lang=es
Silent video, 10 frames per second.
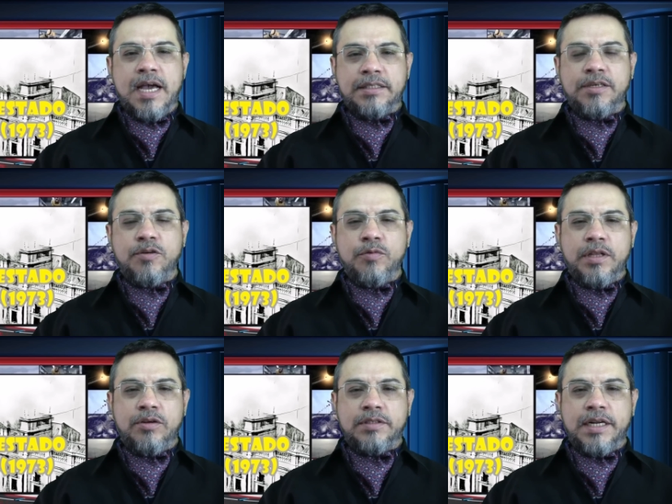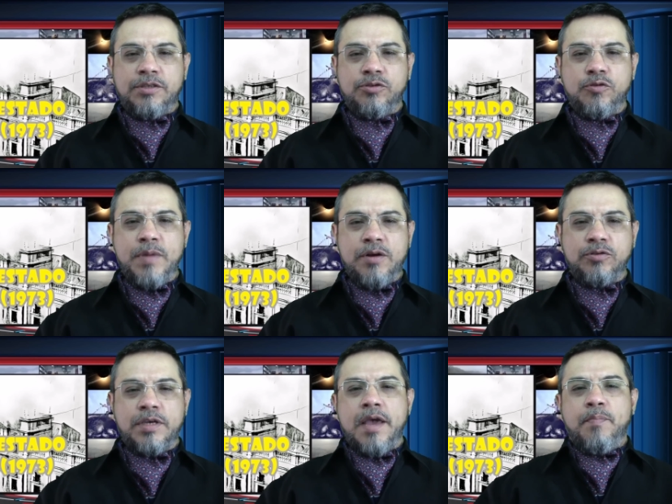así como de los derechos
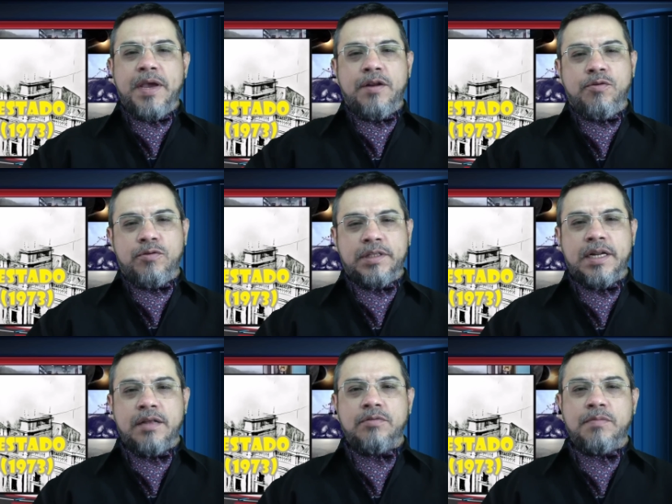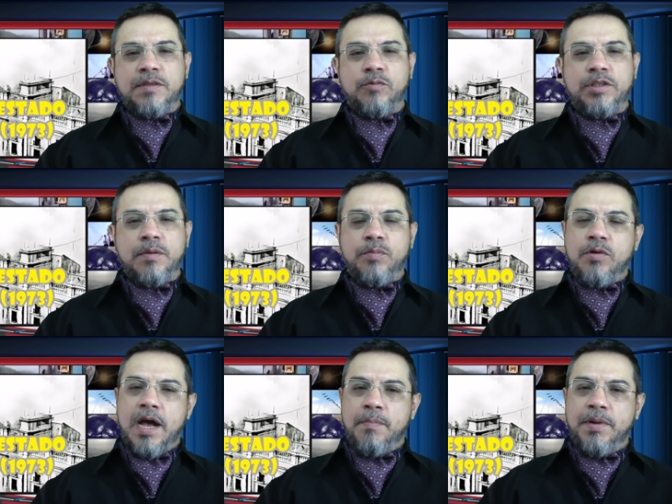humanos, pero condenando al mismo
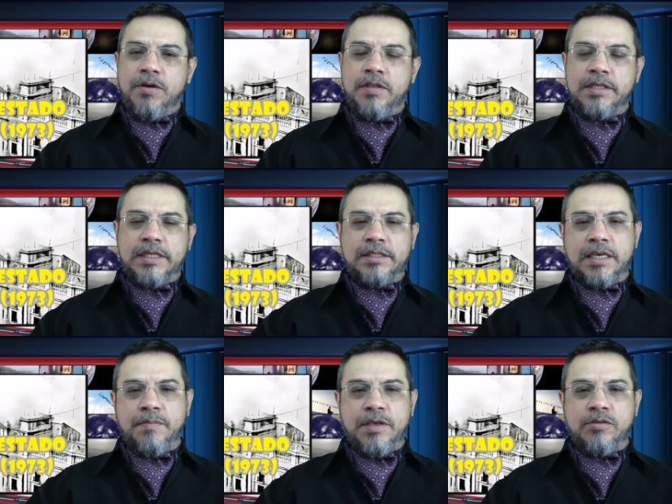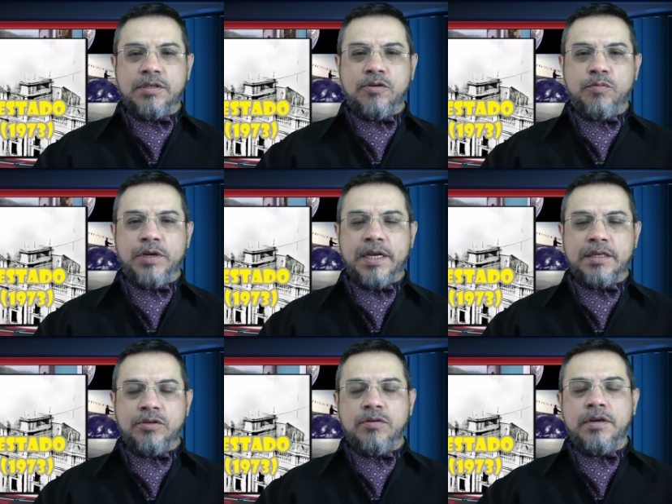tiempo a periodistas y medios de
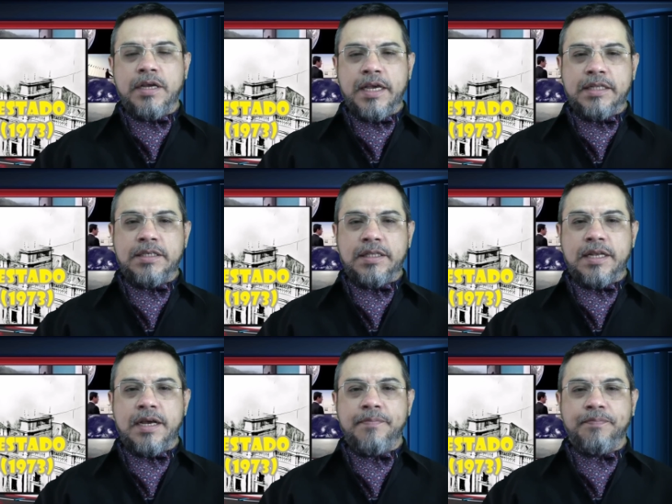comunicación, etc.